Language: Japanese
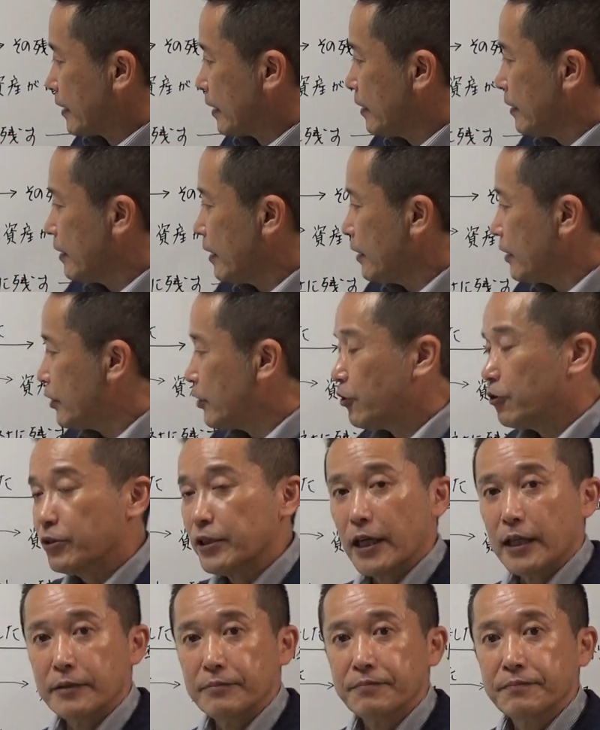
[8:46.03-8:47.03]
種代肥料
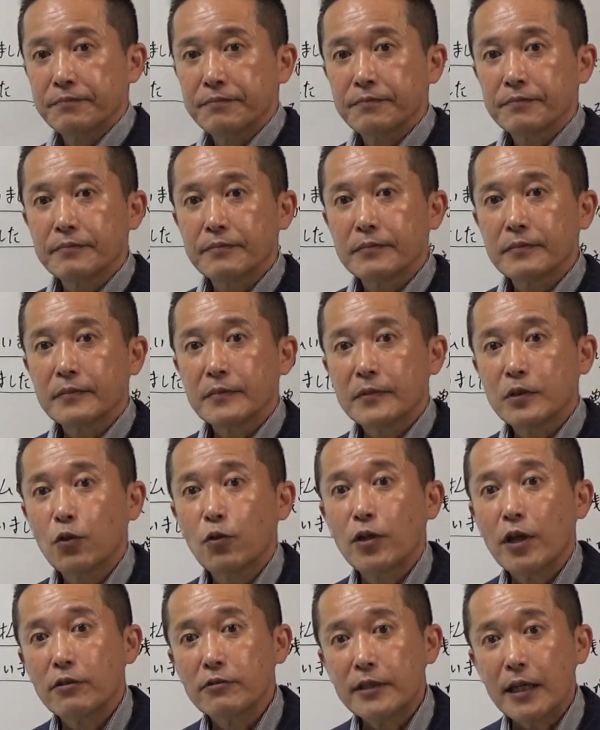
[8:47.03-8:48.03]
代
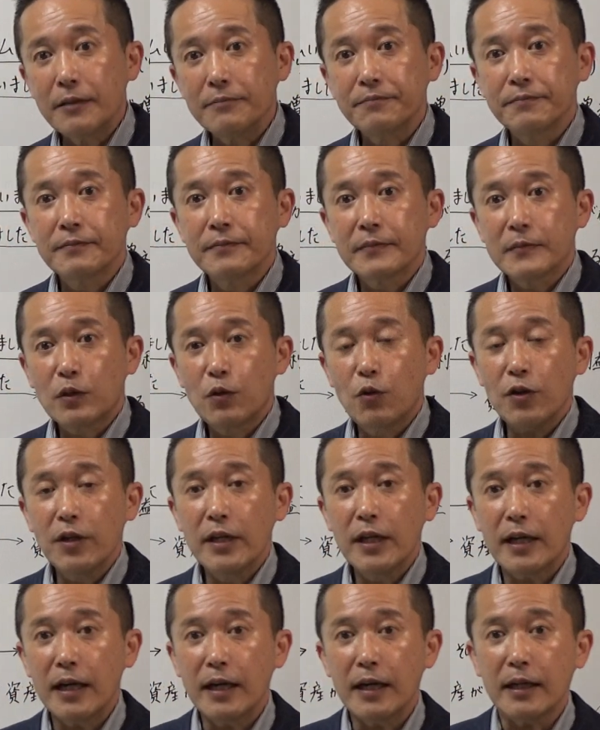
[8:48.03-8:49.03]
農薬代これ
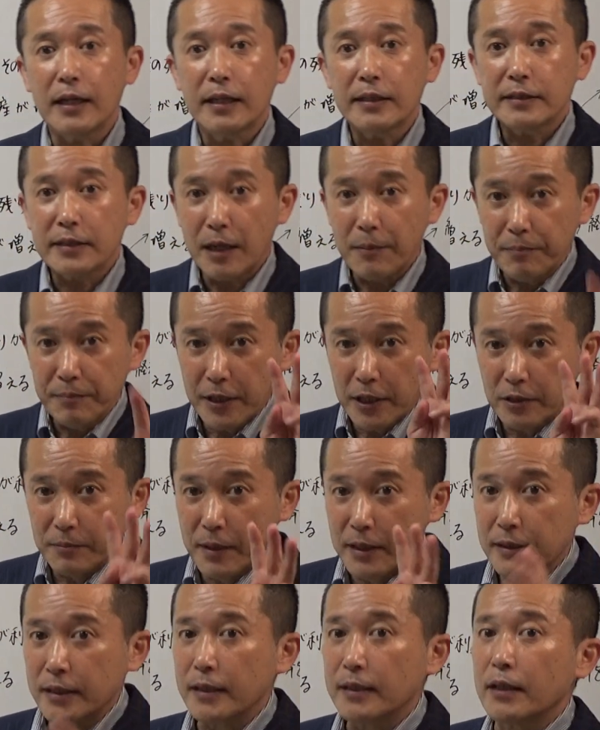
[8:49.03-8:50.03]
らが300
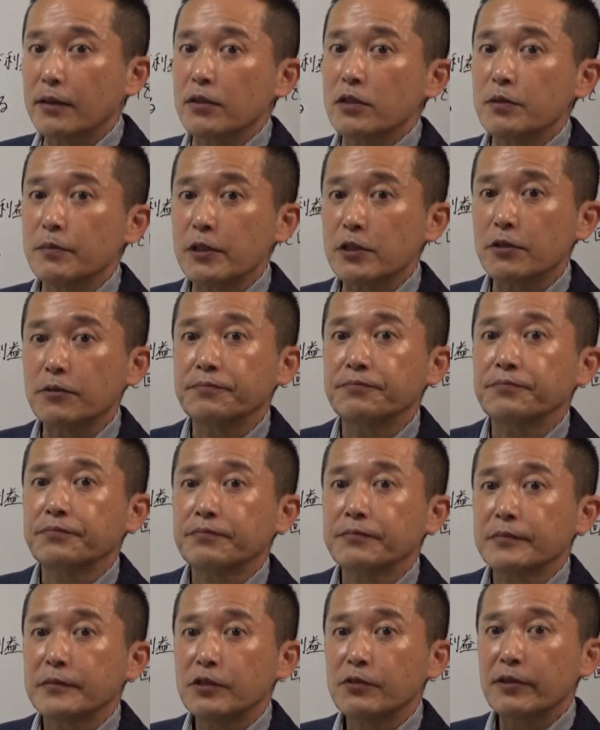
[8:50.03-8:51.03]
万だったとしましょ
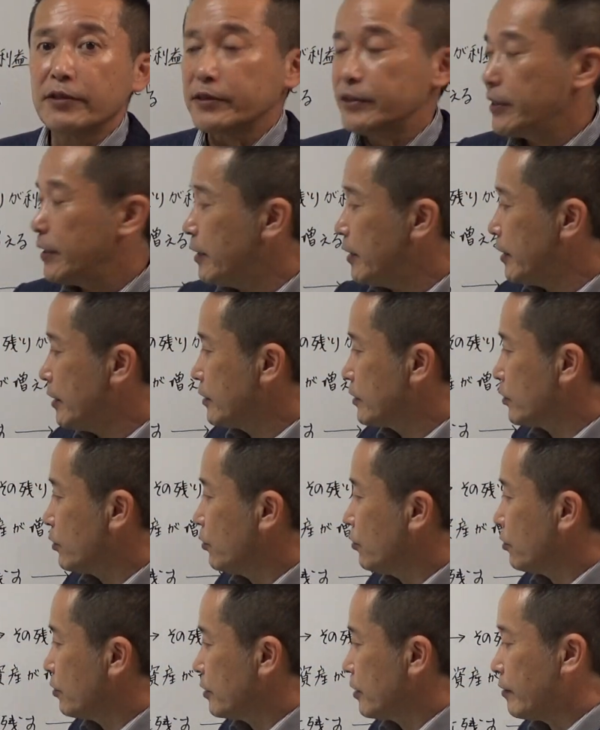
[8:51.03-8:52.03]
ういわゆる製
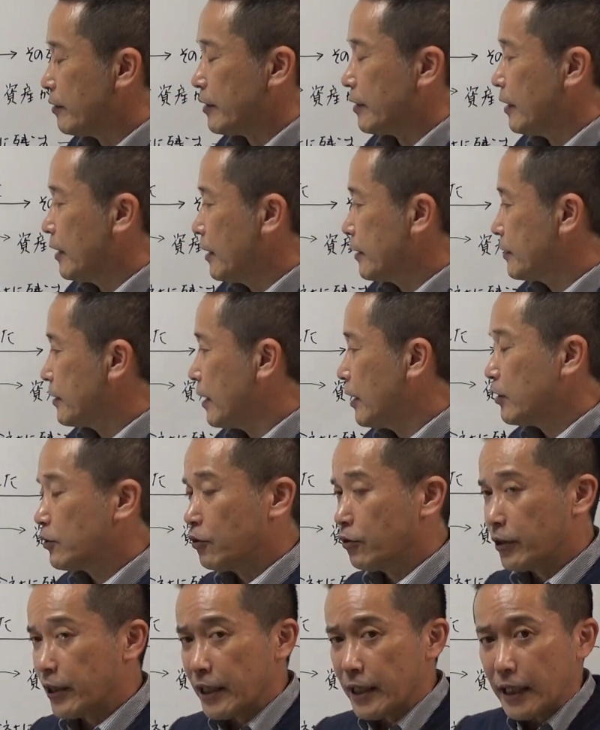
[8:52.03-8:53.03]
造いわゆる製
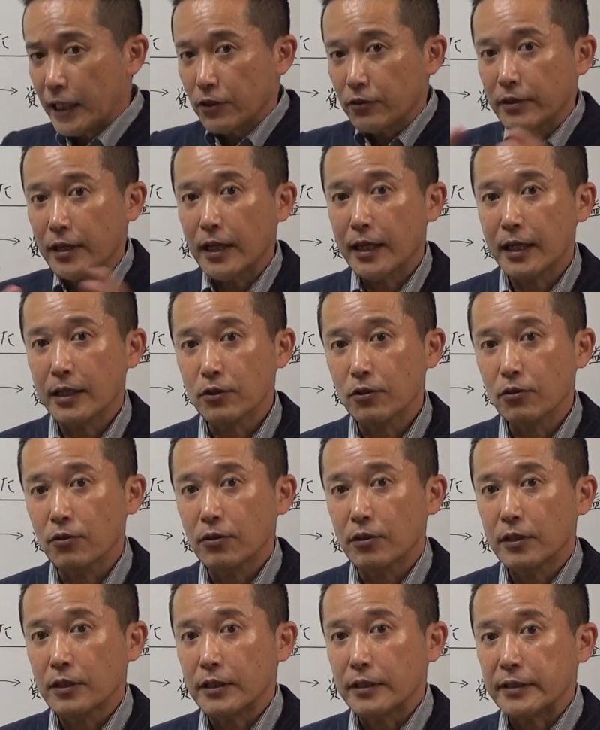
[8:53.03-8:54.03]
造原価の中の
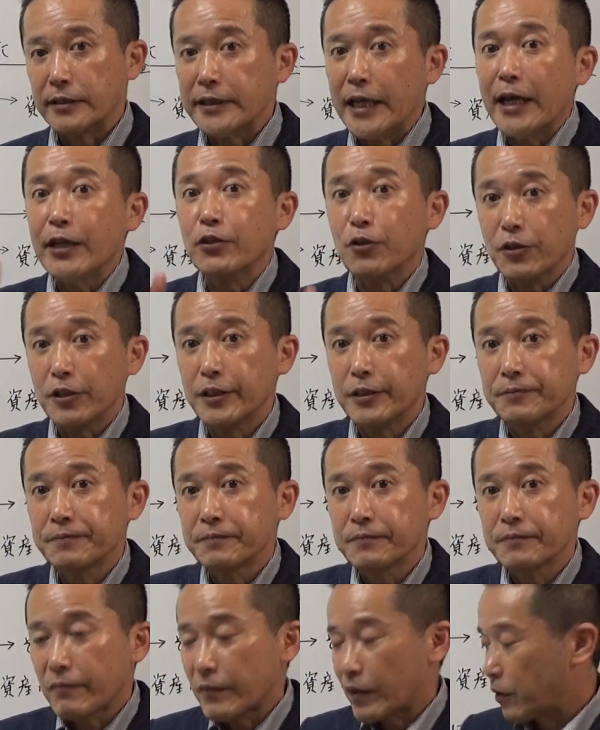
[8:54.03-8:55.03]
材料費
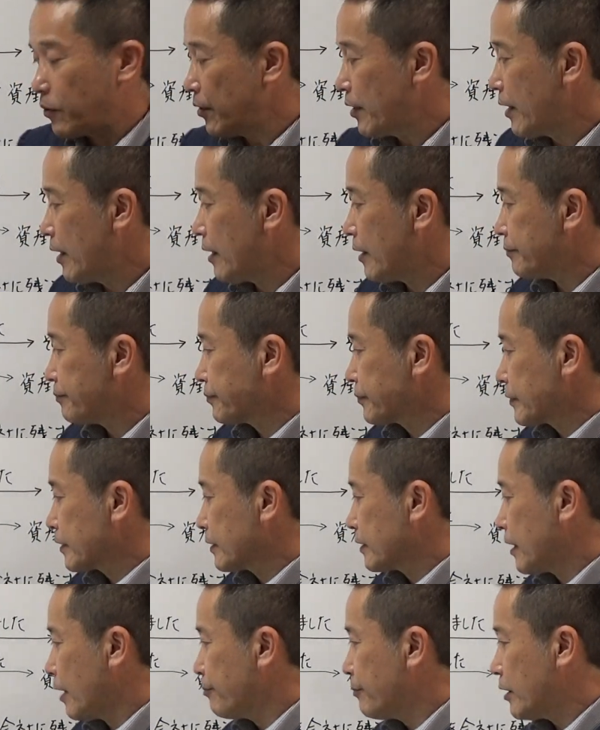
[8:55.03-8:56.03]
これが
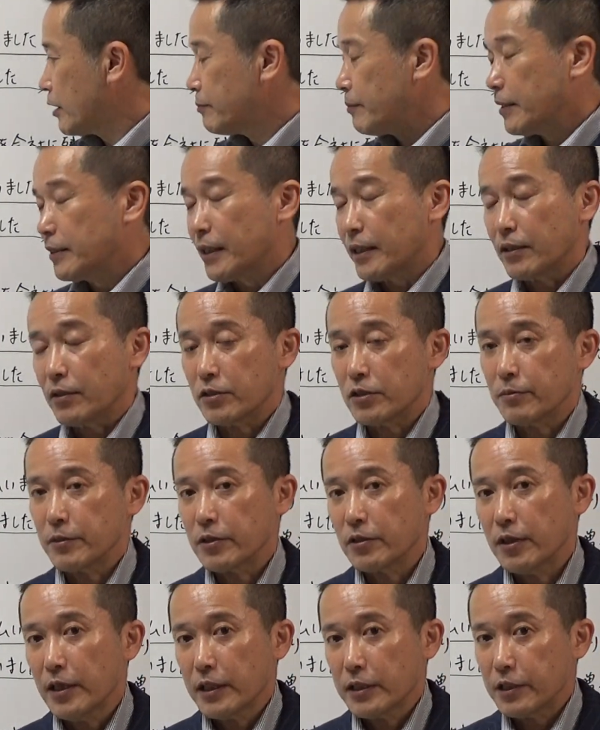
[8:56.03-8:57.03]
300万だったとしま
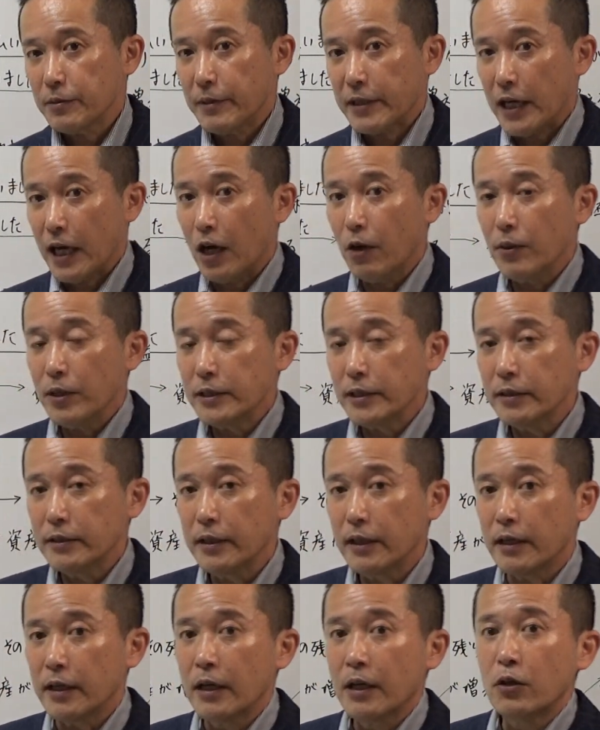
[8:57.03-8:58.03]
しょうつまり合わせ
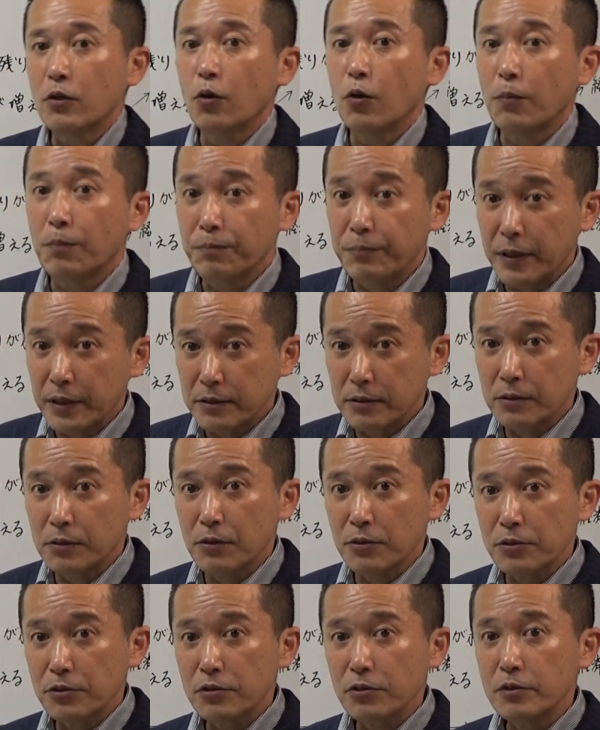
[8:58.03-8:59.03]
て
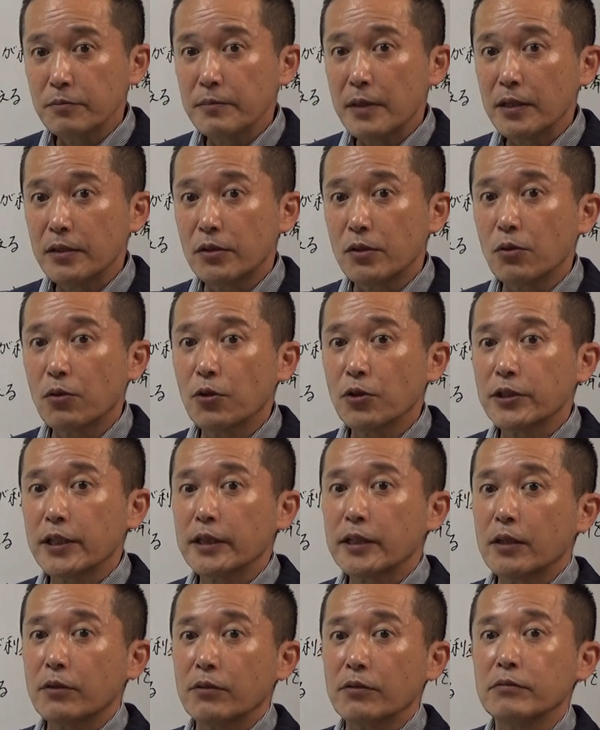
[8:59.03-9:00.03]
650万残せ
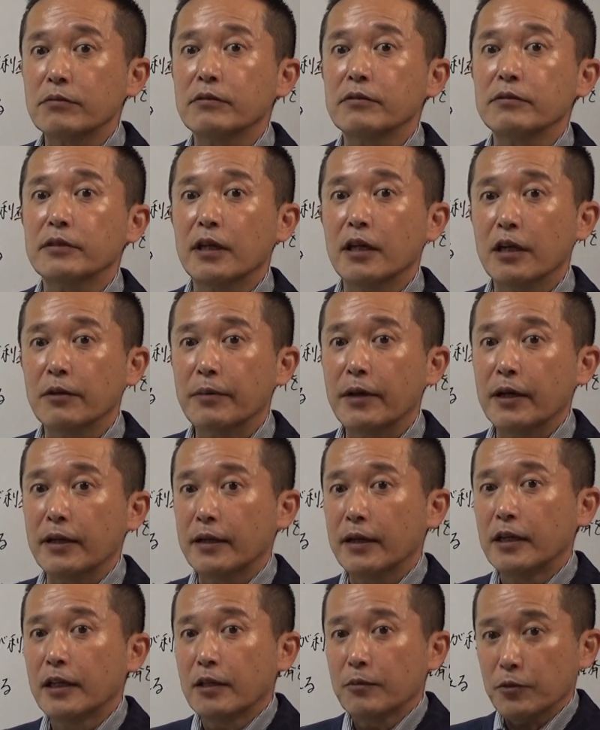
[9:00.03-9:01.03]
たとするならば
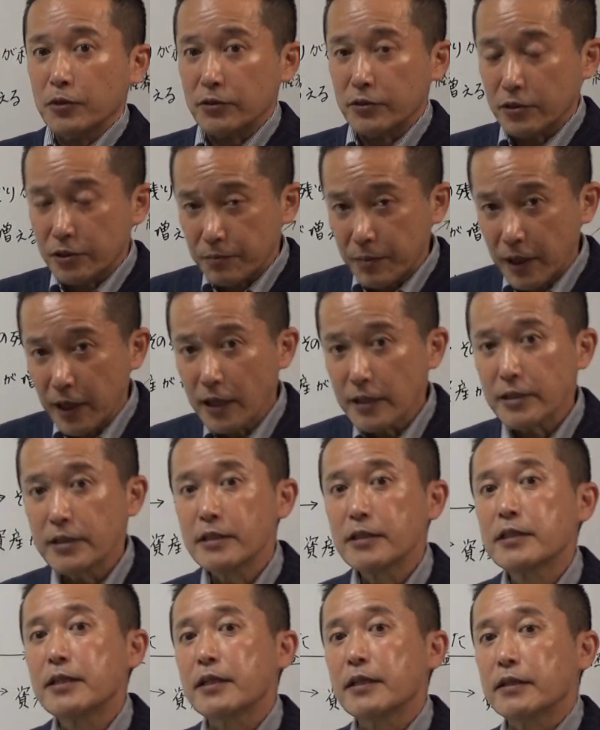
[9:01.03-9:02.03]
素晴ら
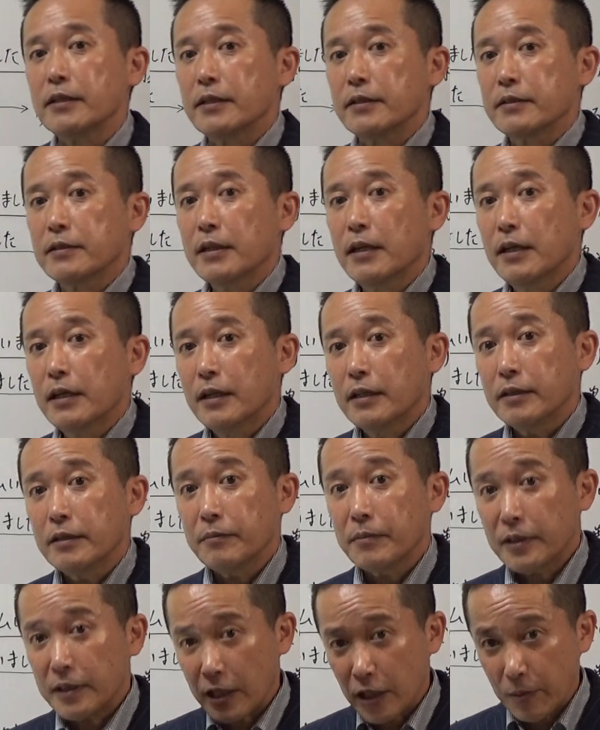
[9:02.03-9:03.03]
しい経営です
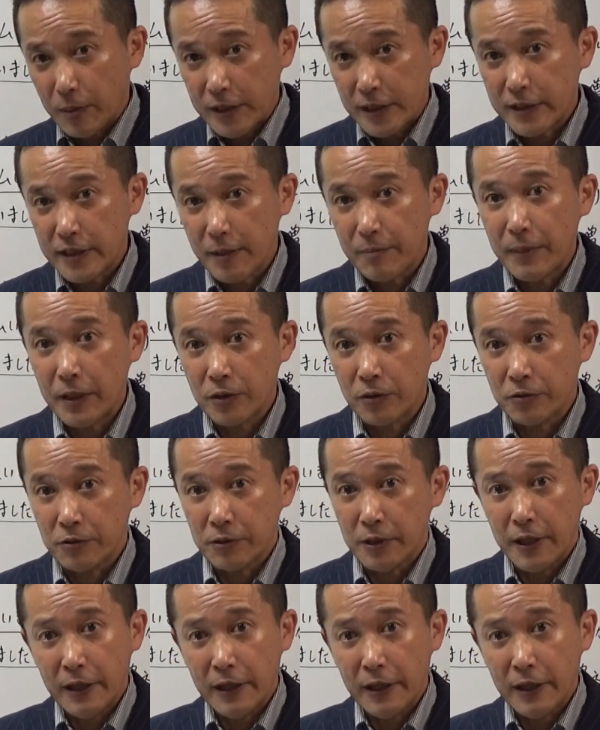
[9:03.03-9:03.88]
例えば2,000万の